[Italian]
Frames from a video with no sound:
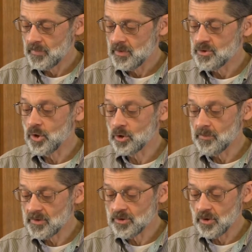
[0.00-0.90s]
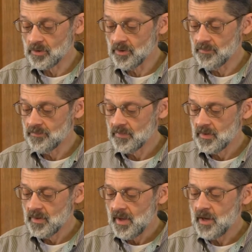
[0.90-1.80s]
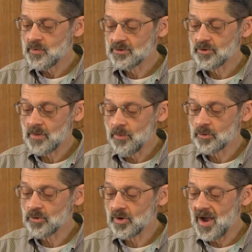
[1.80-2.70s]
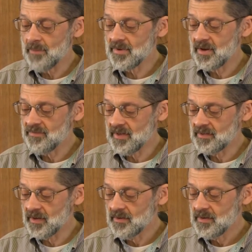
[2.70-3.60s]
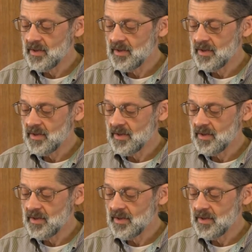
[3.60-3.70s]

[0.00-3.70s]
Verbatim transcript: giorno per giorno. E questo rapporto cambia la vita